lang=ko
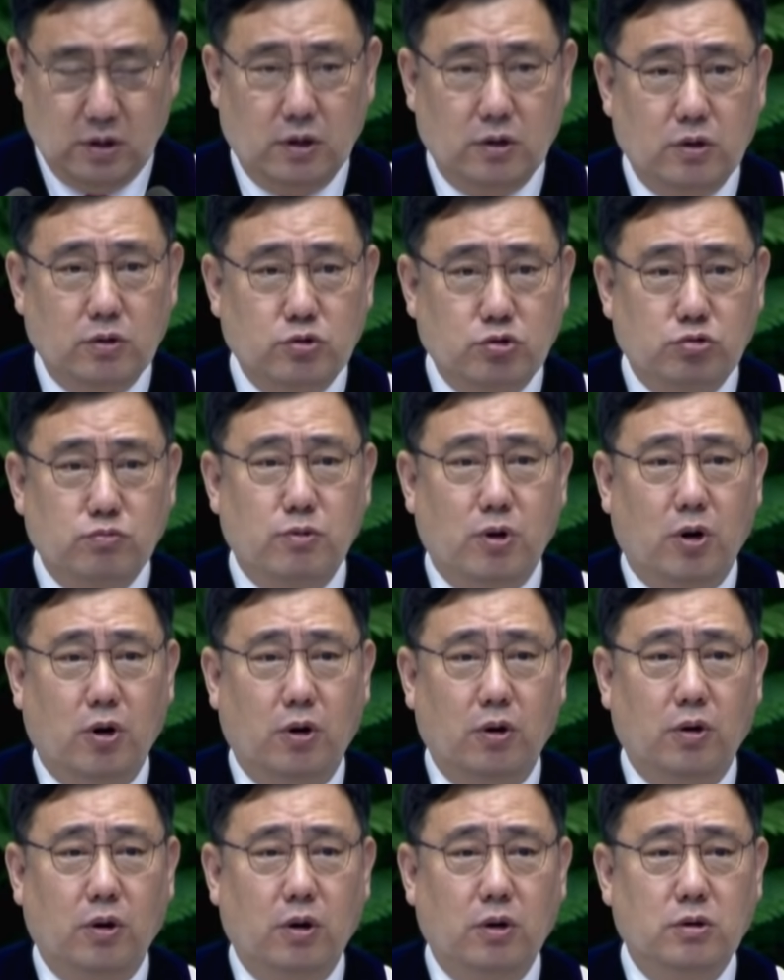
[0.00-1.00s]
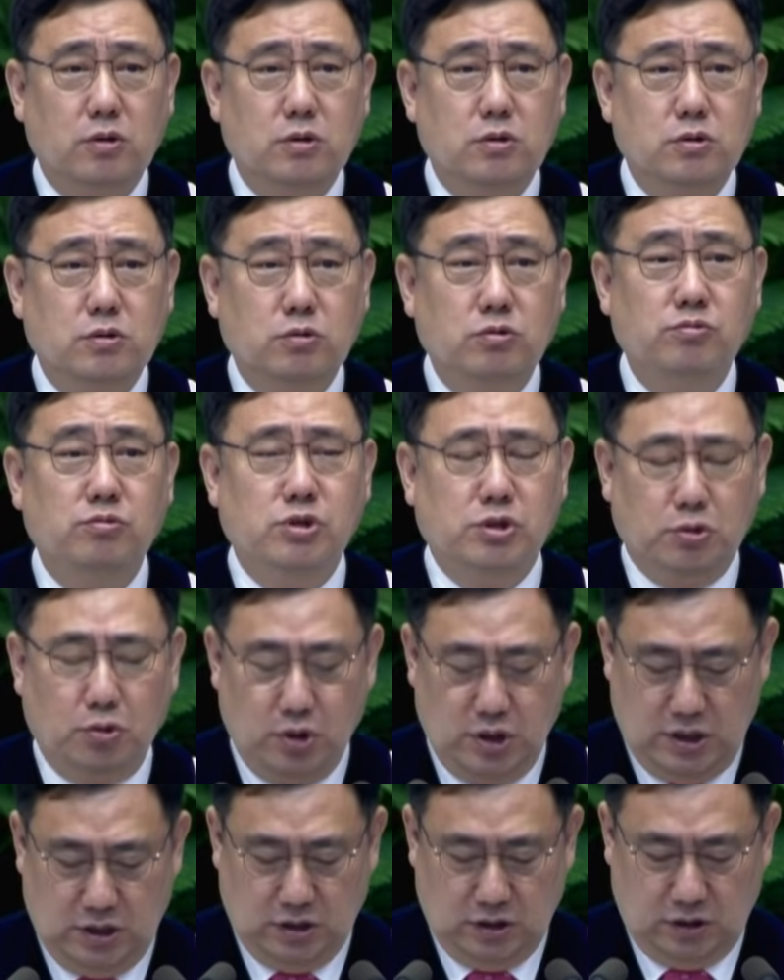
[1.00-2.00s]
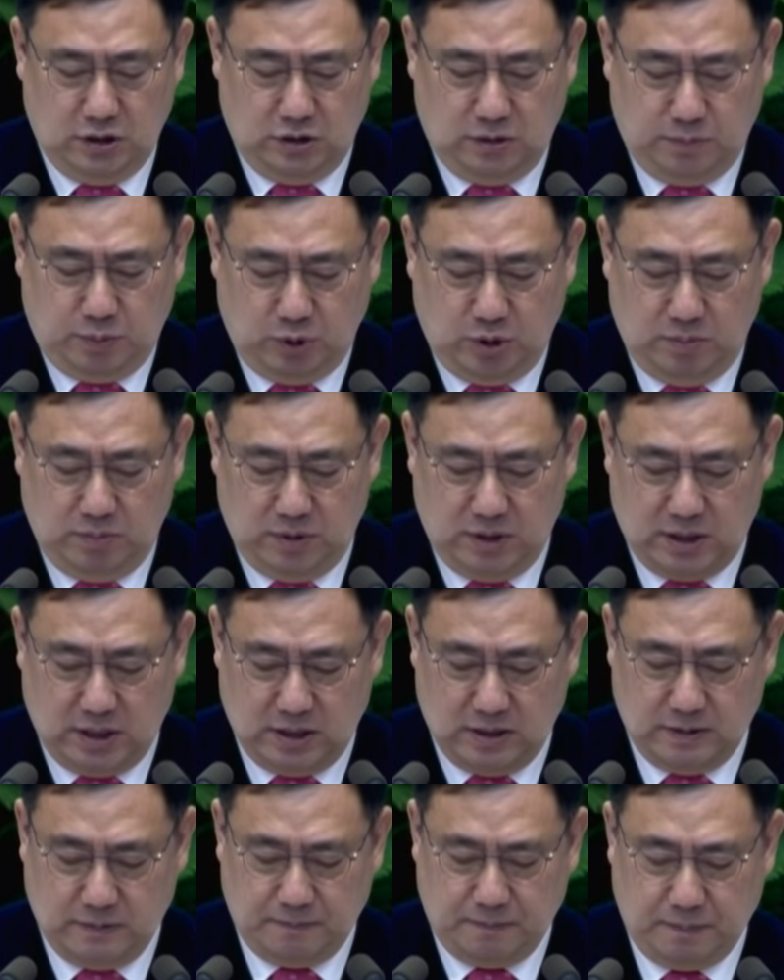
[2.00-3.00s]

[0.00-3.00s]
숨어 숨쉬고 있는 듯 보입니다.